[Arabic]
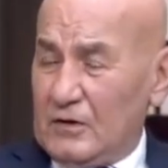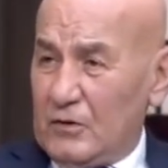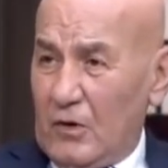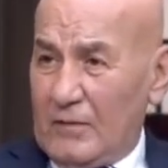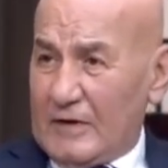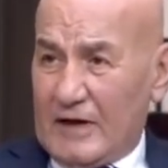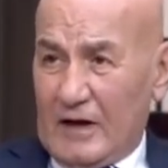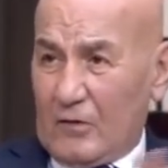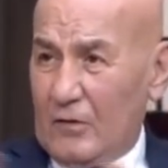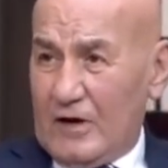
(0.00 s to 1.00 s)
قلت له عملت
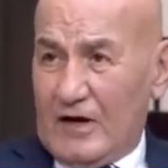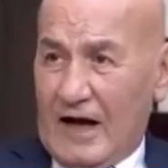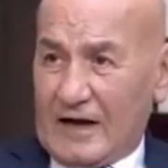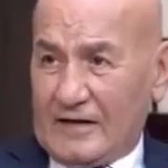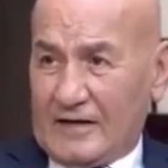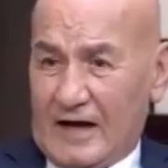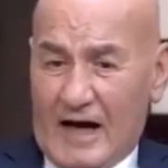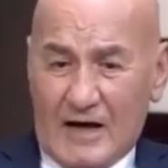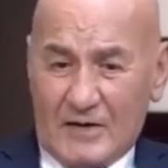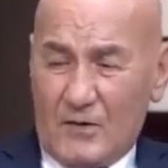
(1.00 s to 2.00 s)
لك كل اللي حضرتك
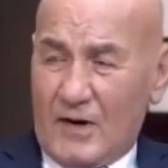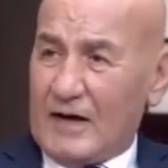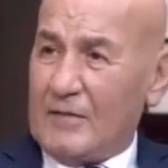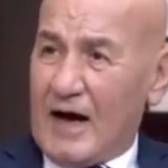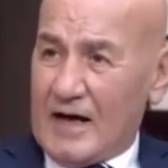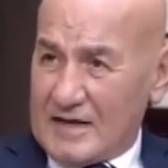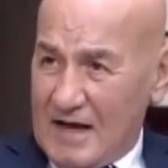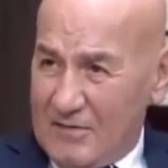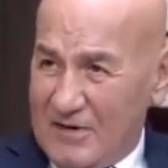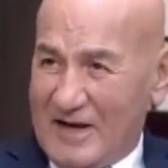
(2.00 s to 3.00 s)
عايزه انا بقى عايز
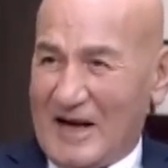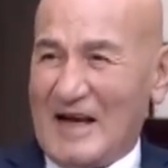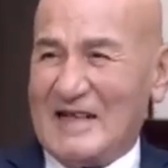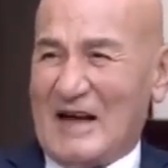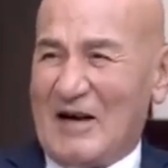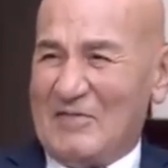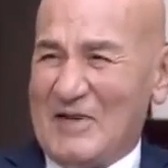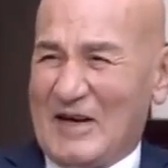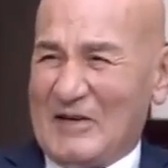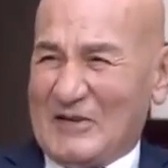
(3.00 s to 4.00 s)
اعمل اللي انا عايز
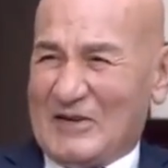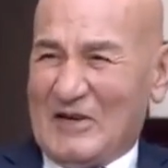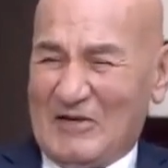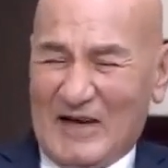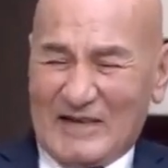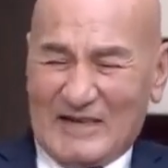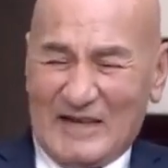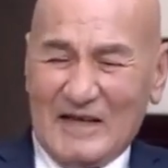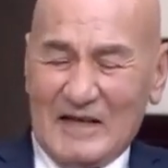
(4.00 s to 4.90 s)
اعمله دلوقتي